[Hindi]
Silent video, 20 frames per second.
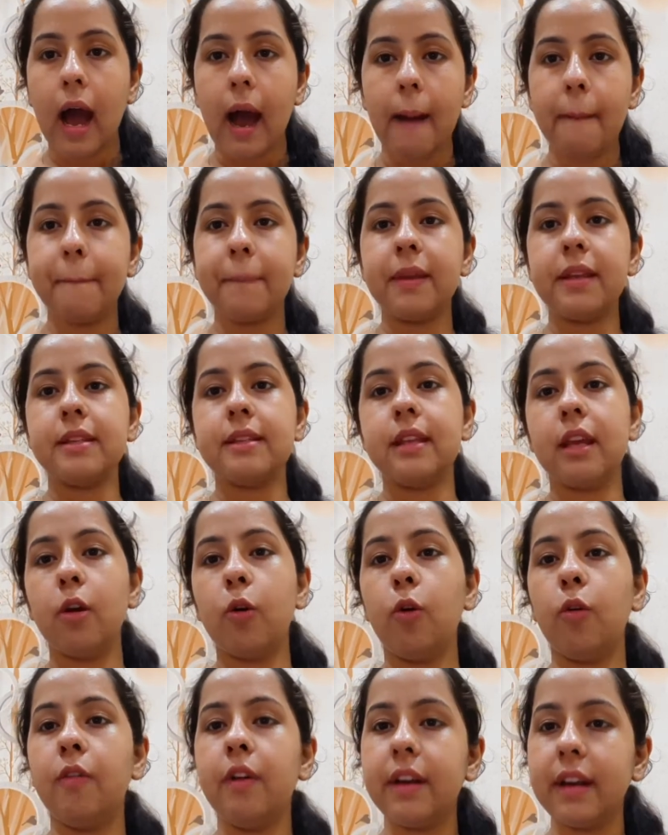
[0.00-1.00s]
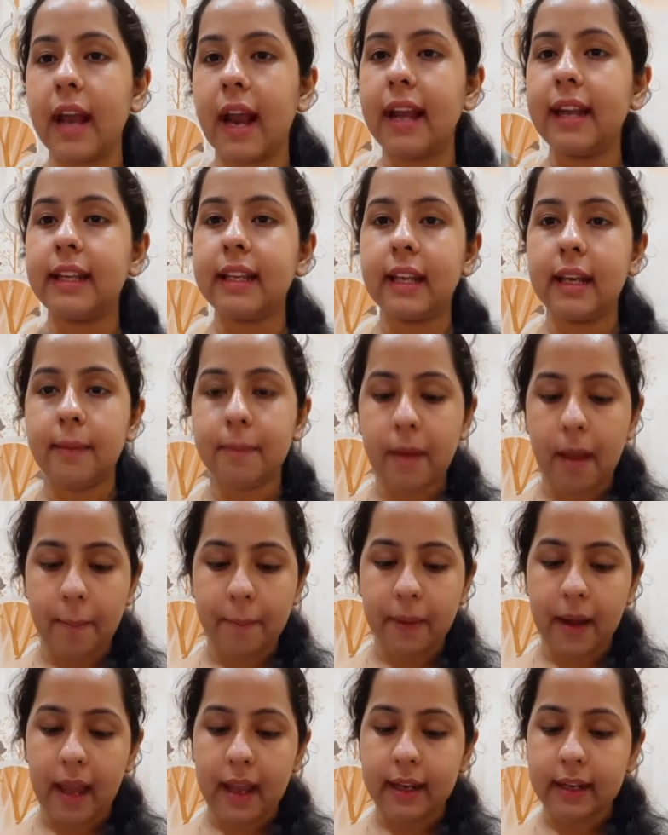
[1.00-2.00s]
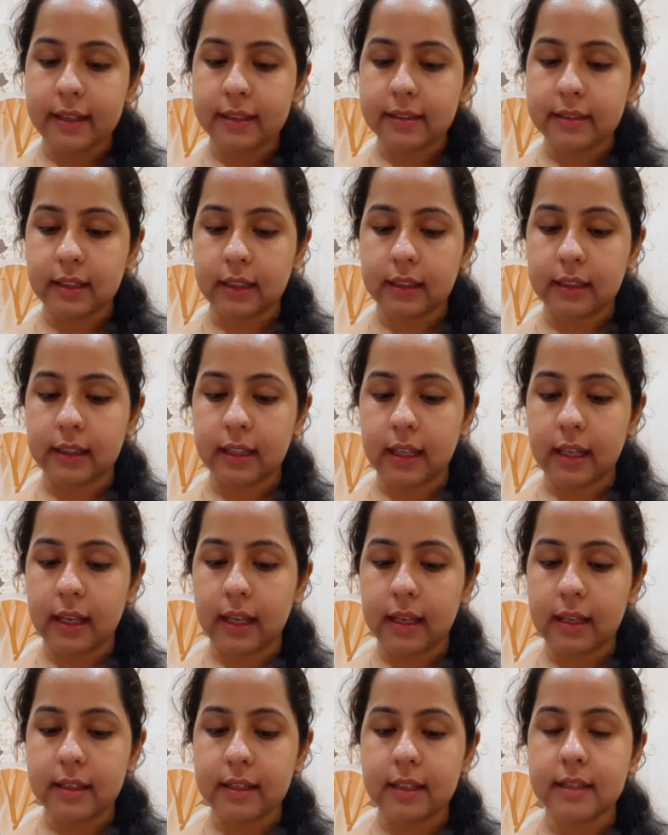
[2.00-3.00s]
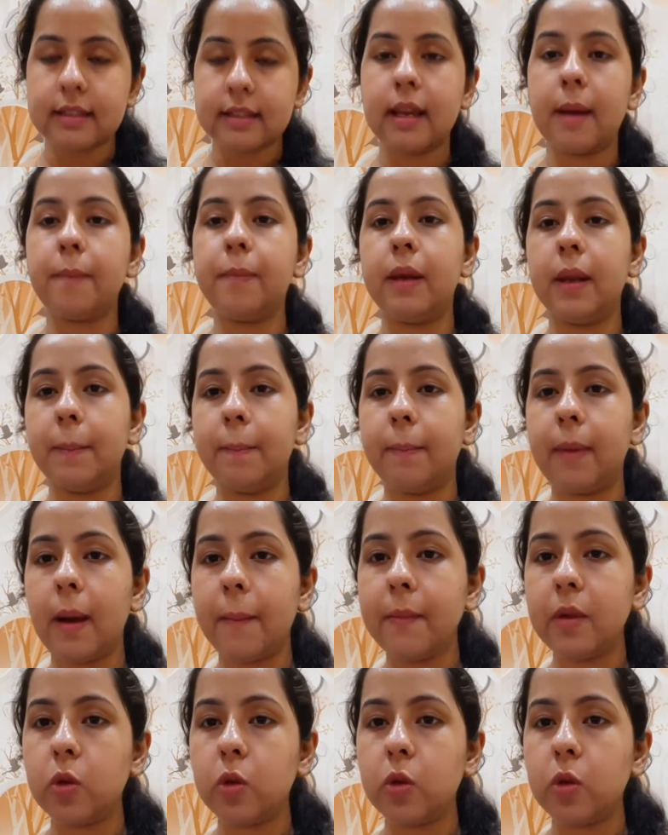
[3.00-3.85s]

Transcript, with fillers: आप इसे ओवरनाइट के लिए भी अप्लाई कर सकते हैं जैसे आप लिप बम